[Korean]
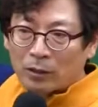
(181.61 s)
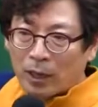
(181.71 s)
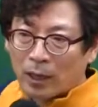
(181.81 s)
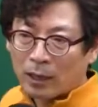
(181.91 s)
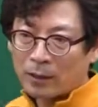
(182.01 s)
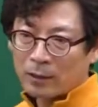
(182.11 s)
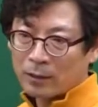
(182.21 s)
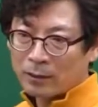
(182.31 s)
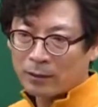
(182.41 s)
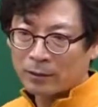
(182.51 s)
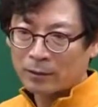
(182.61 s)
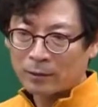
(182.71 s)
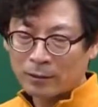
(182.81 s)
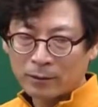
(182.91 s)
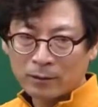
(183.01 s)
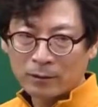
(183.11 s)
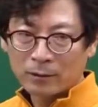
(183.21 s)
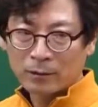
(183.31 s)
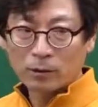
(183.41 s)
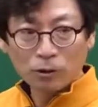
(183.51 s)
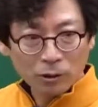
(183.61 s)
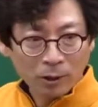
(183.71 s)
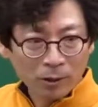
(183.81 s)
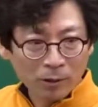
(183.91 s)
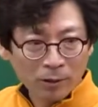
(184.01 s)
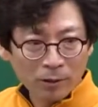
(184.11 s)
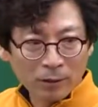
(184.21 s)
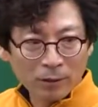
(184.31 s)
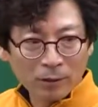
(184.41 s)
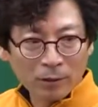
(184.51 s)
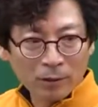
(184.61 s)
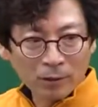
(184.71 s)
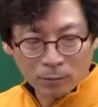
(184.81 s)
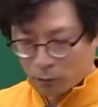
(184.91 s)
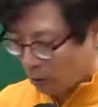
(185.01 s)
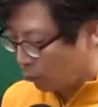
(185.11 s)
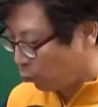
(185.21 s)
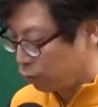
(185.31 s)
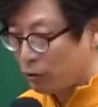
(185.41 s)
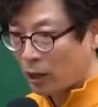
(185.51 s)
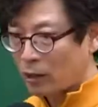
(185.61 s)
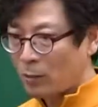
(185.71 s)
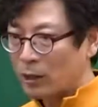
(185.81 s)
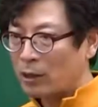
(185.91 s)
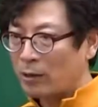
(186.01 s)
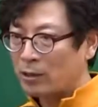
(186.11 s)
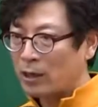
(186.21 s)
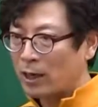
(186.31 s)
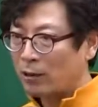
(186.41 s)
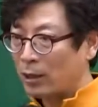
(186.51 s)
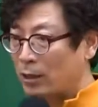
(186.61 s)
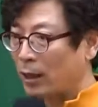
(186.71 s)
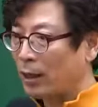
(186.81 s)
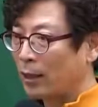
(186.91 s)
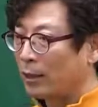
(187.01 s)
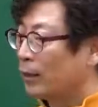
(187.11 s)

거야. 그러죠? 그러면 이게 무슨 차이 때문에 이렇게 나왔느냐라고 할 때